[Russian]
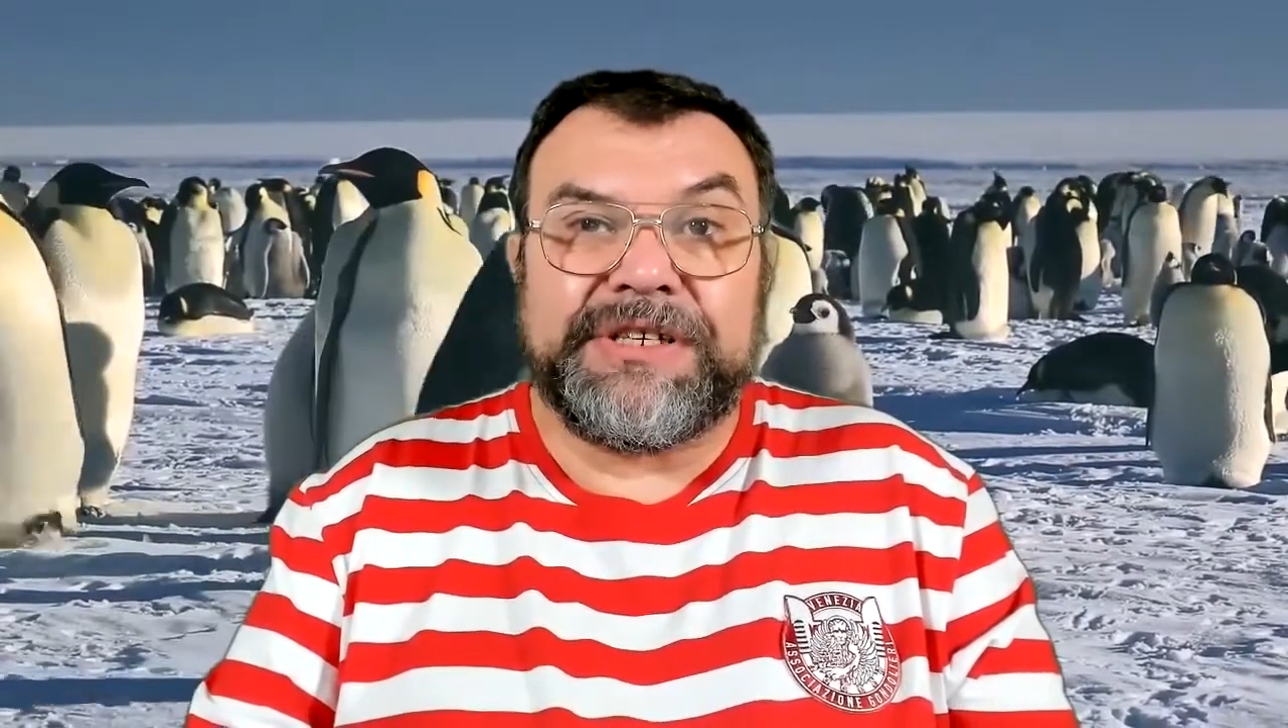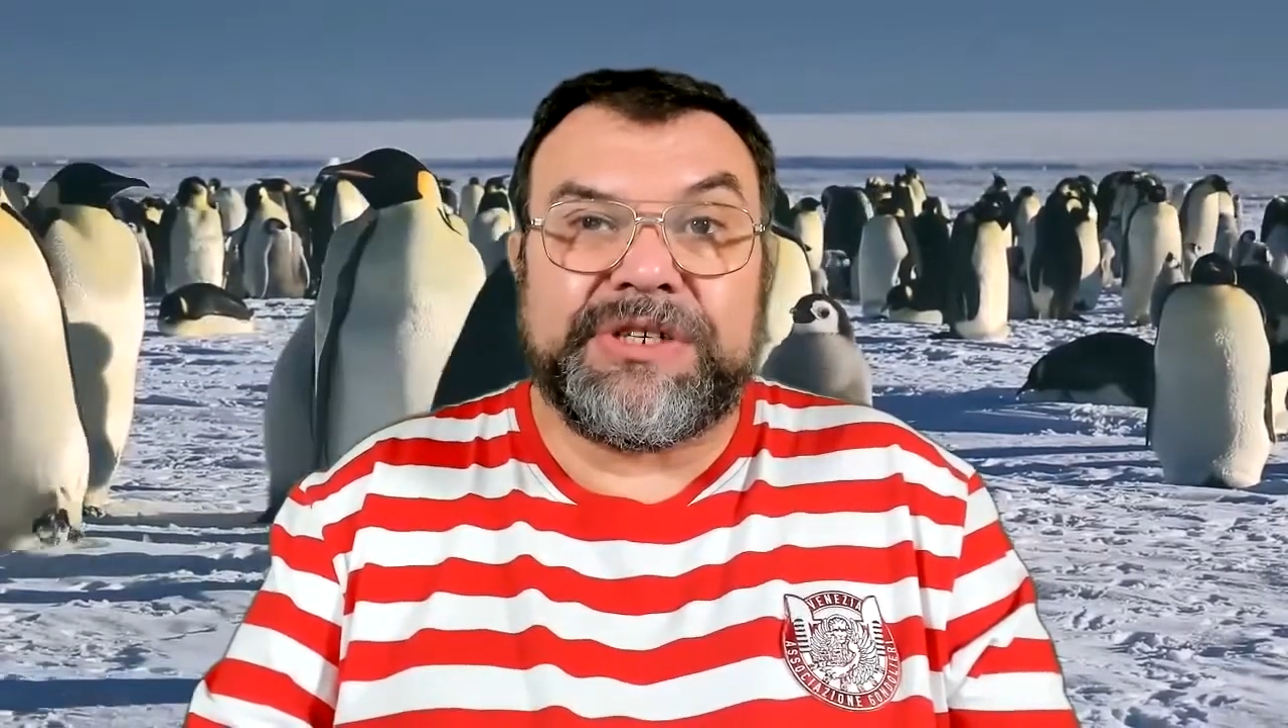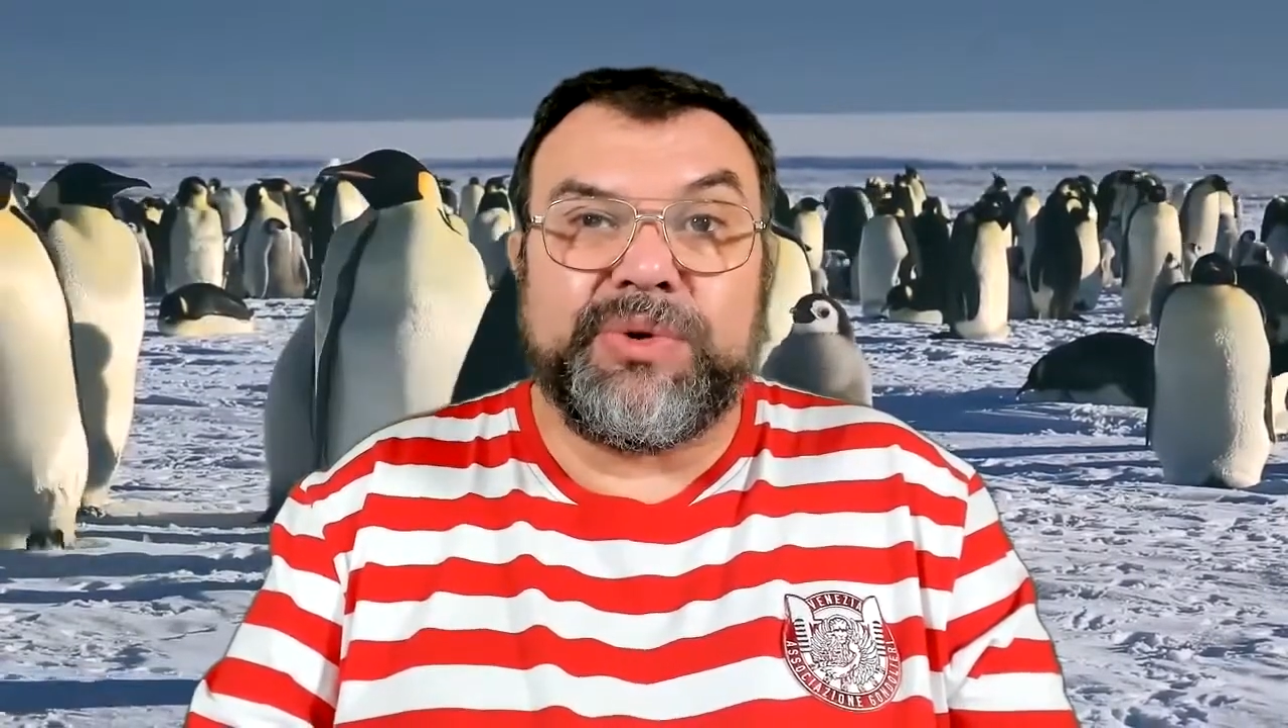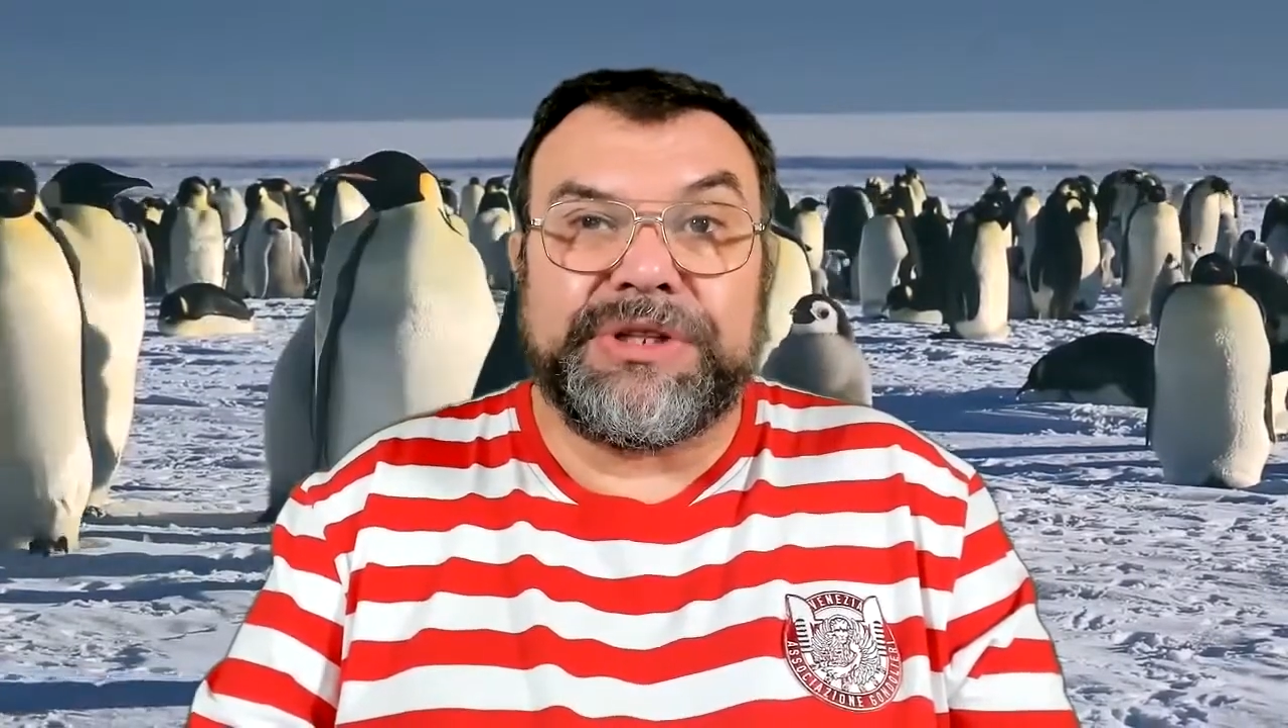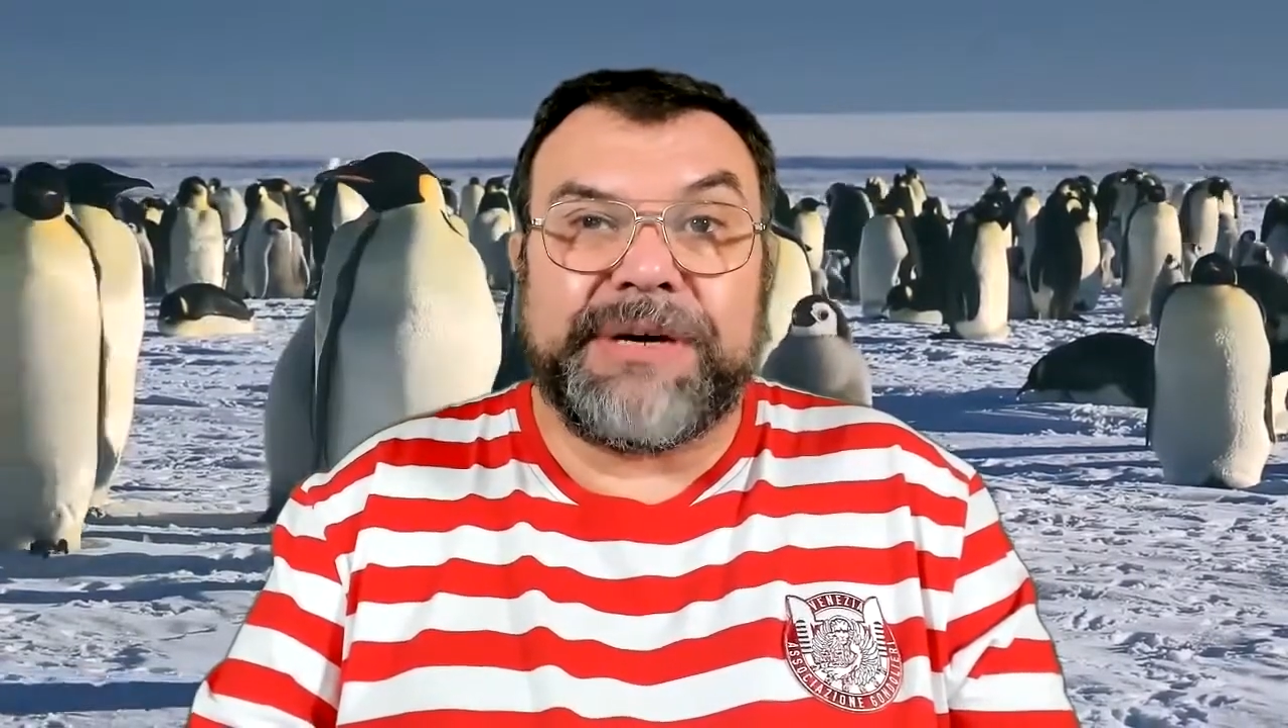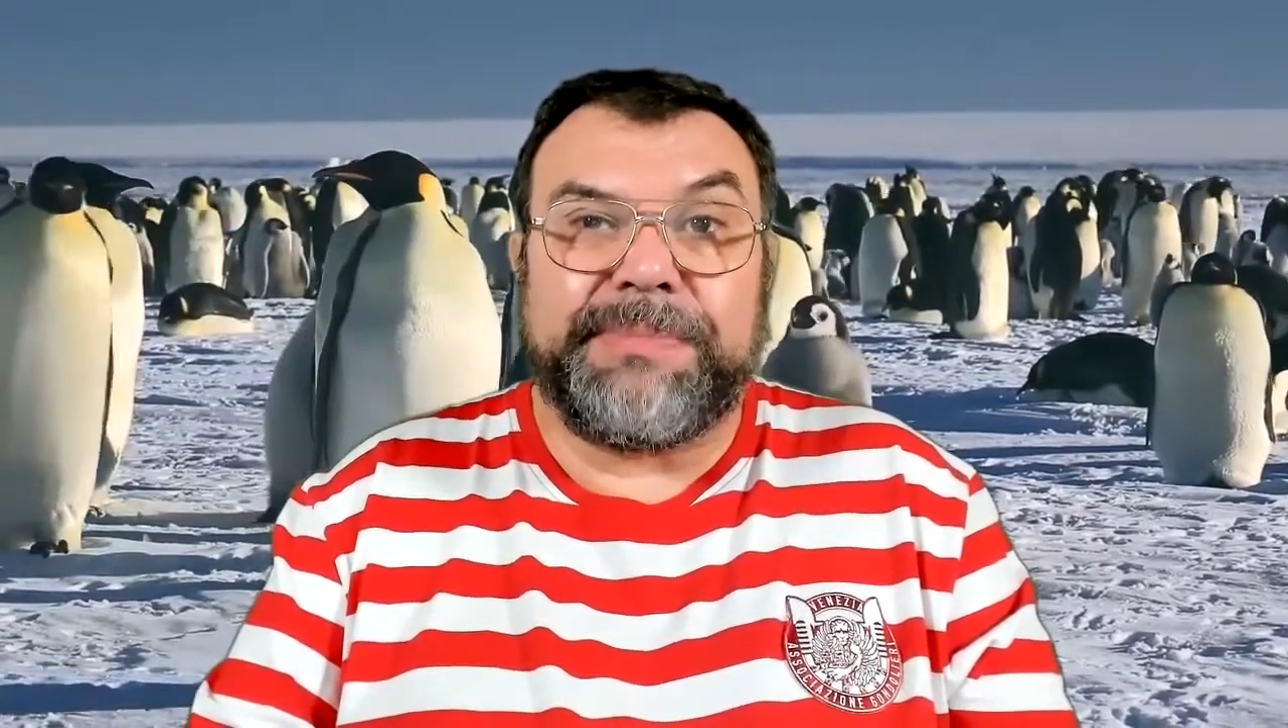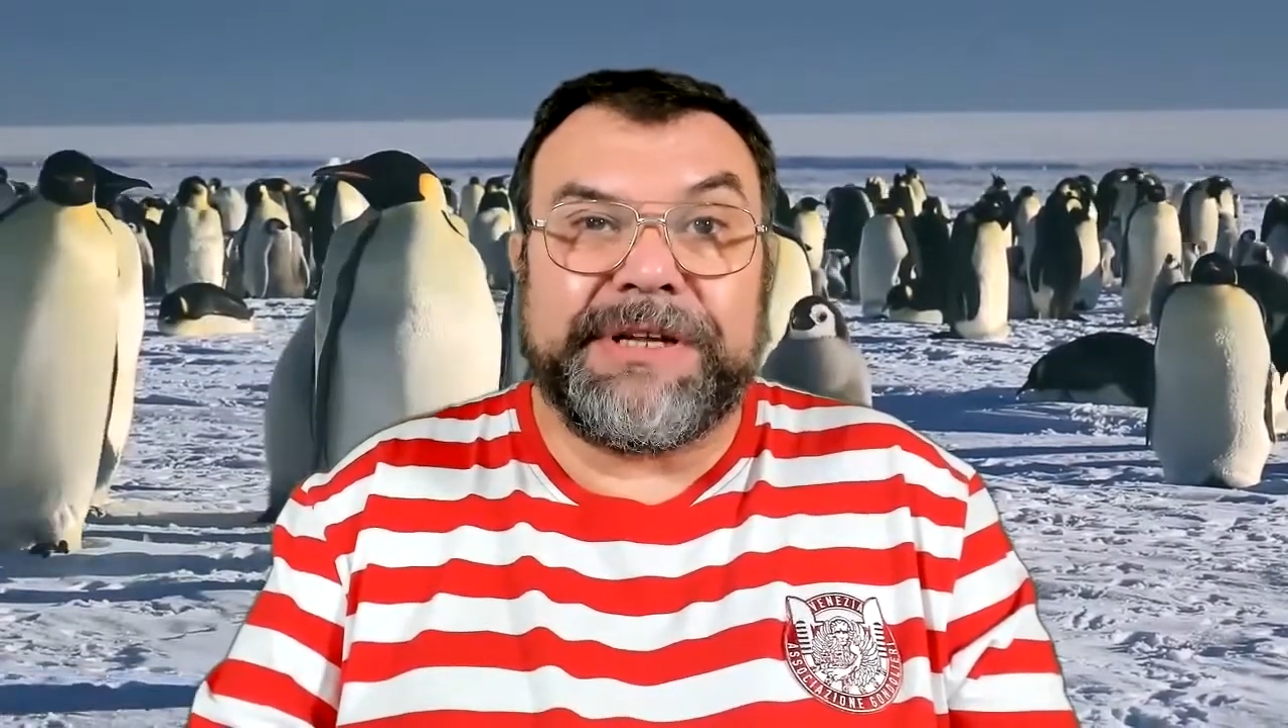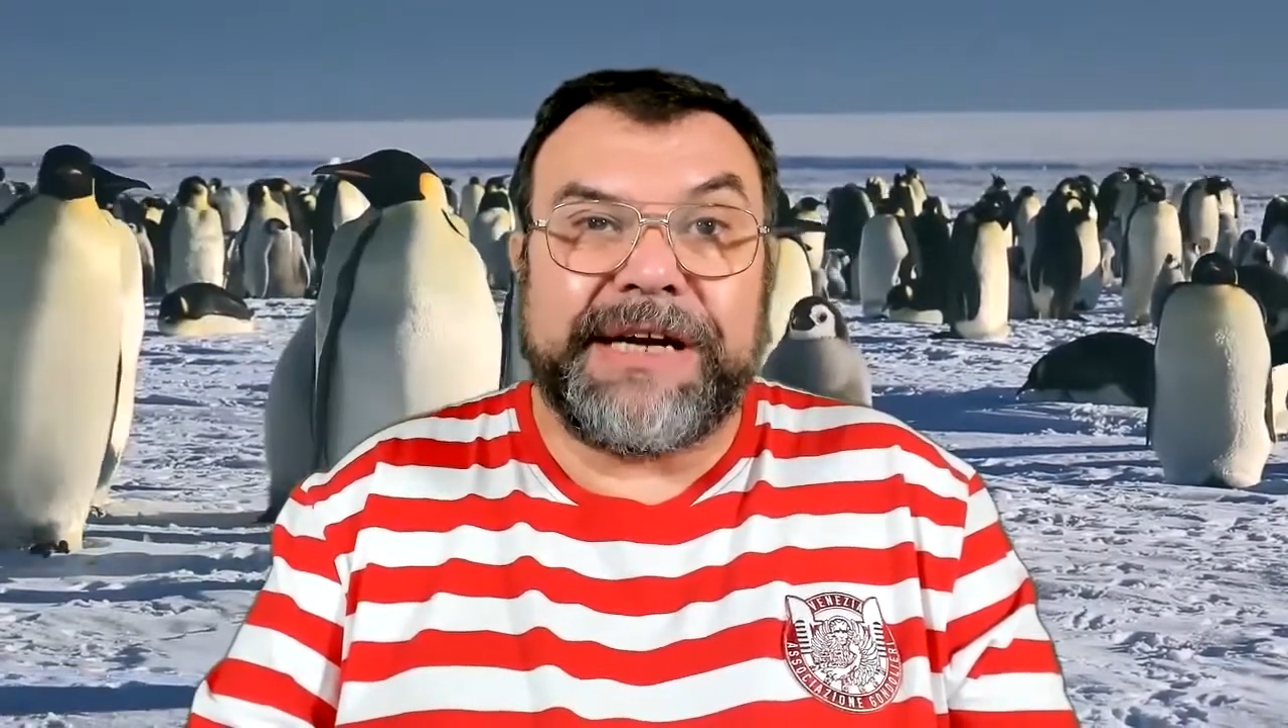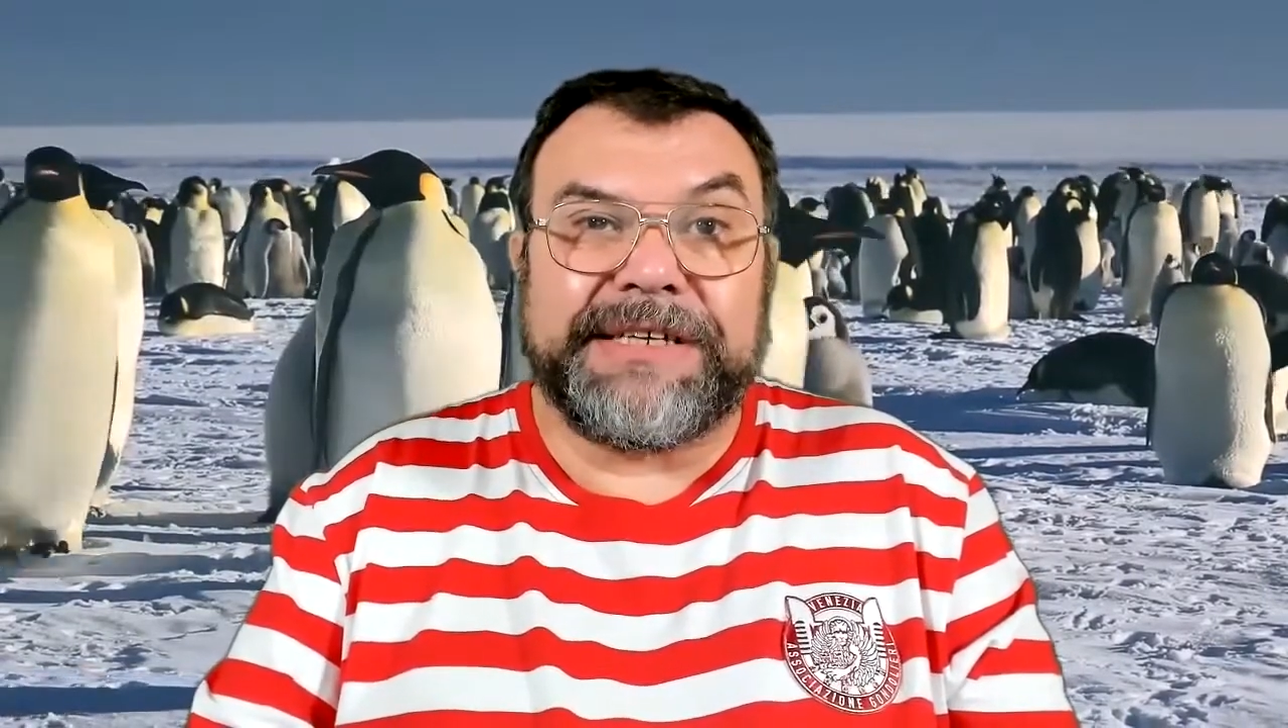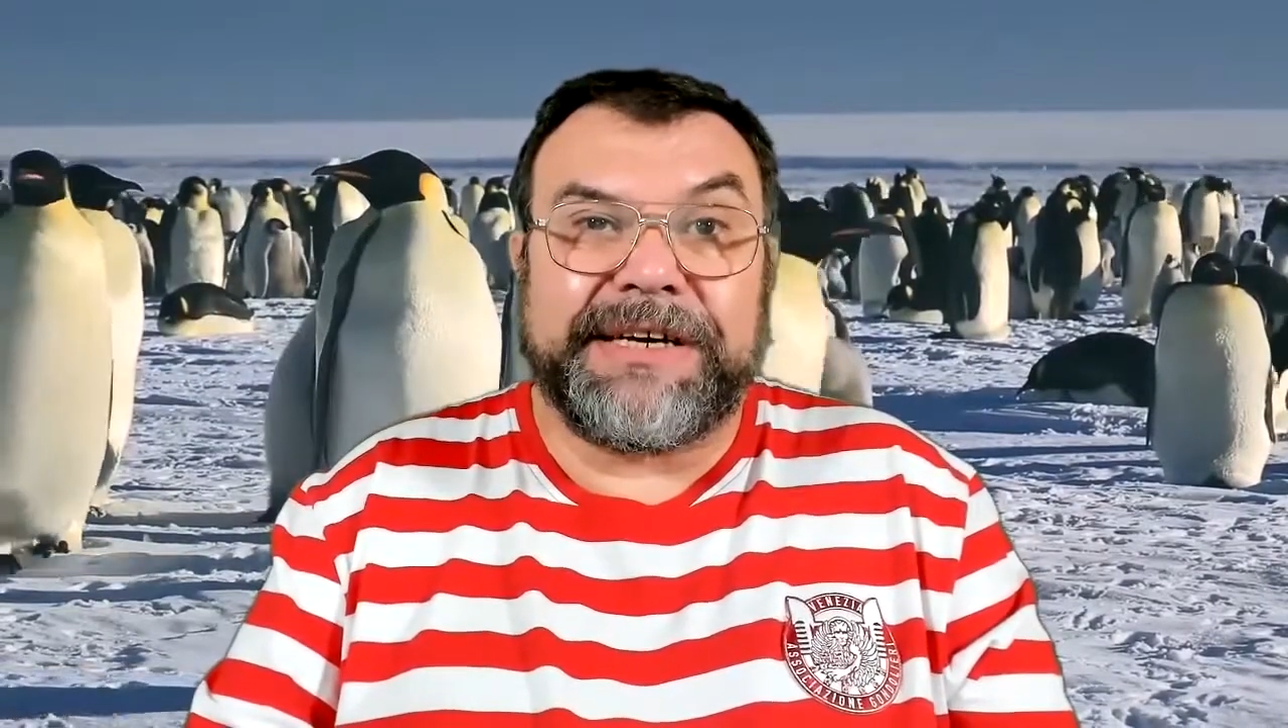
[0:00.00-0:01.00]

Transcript: сходных понятий